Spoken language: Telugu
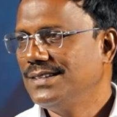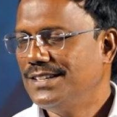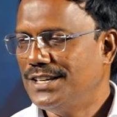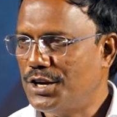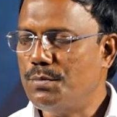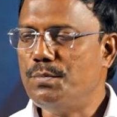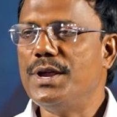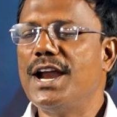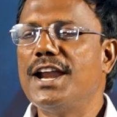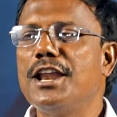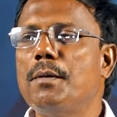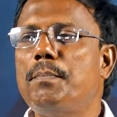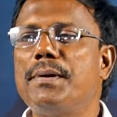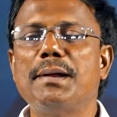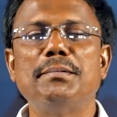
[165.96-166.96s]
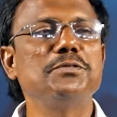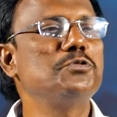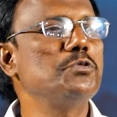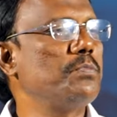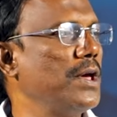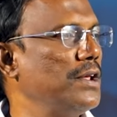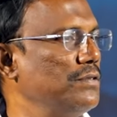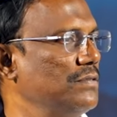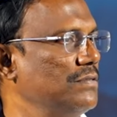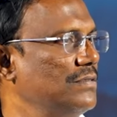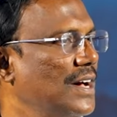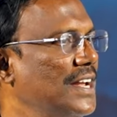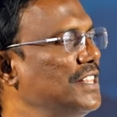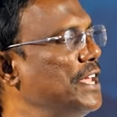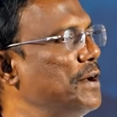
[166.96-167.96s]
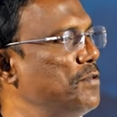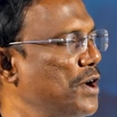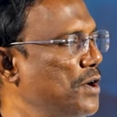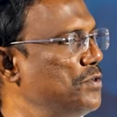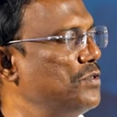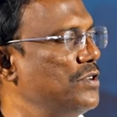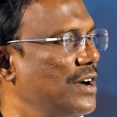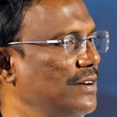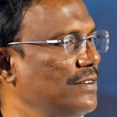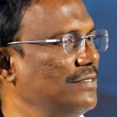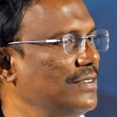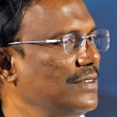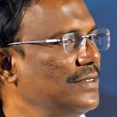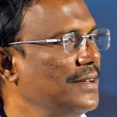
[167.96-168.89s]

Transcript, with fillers: నేను మీ ఎడల ప్రేమ చూపాను అని దేవుడు అంటున్నాడు